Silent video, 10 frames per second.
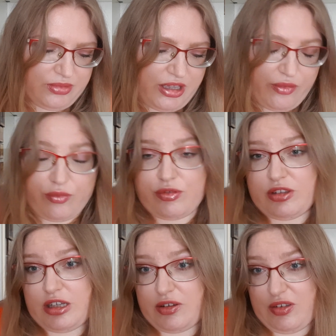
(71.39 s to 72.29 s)
я в
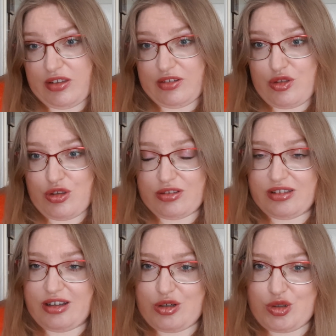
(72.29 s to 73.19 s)
церкви, если
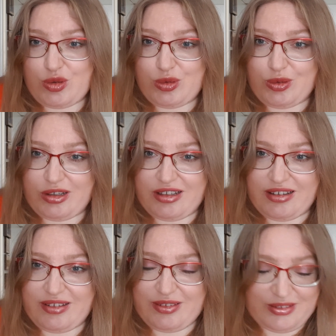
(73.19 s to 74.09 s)
честно, хожу
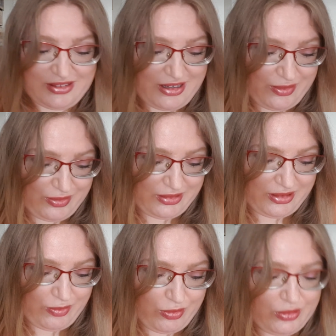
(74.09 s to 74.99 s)
только с целью
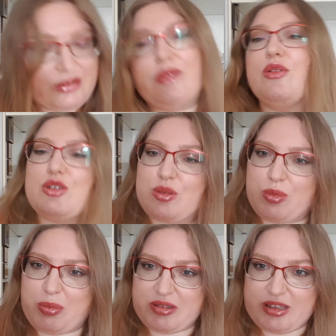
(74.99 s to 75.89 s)
того, того
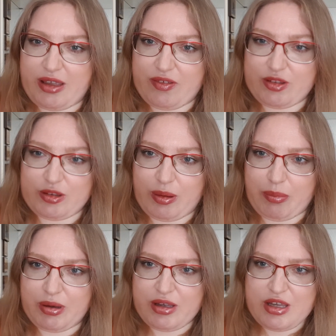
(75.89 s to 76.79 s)
чтобы поставить
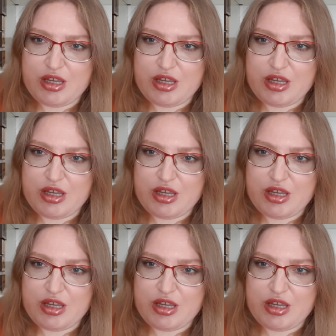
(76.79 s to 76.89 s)
там